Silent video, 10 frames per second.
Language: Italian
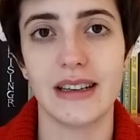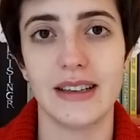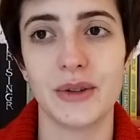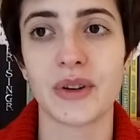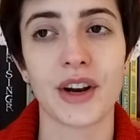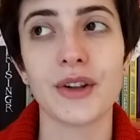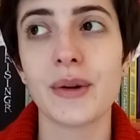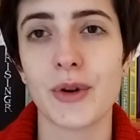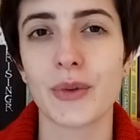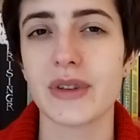non credo
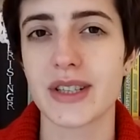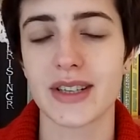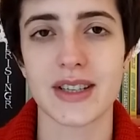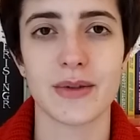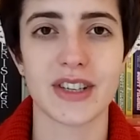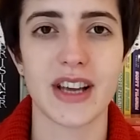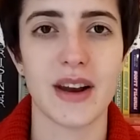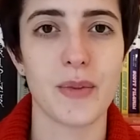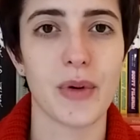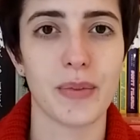nemmeno questa che sia una
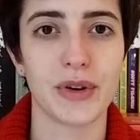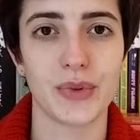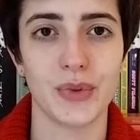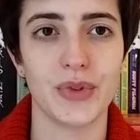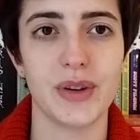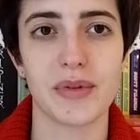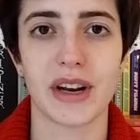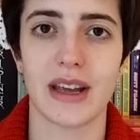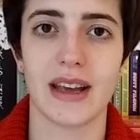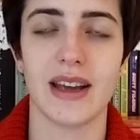serie un po' per tutti,
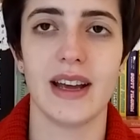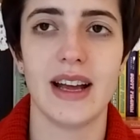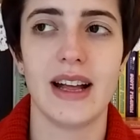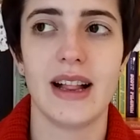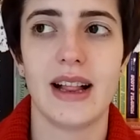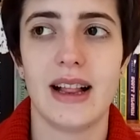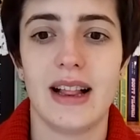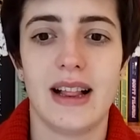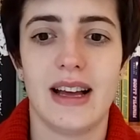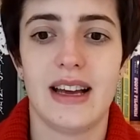perché
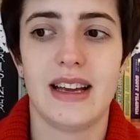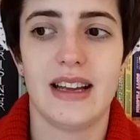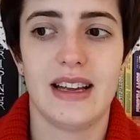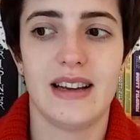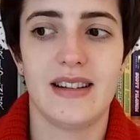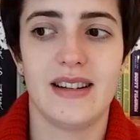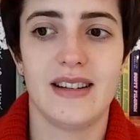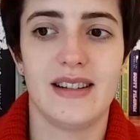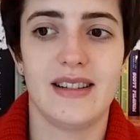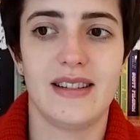
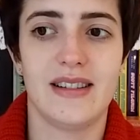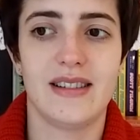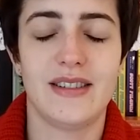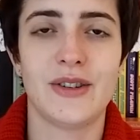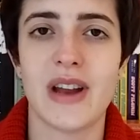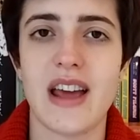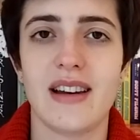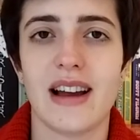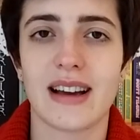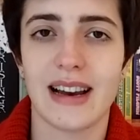eh, non è
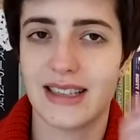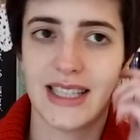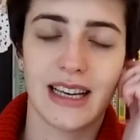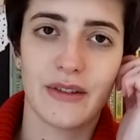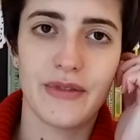la classica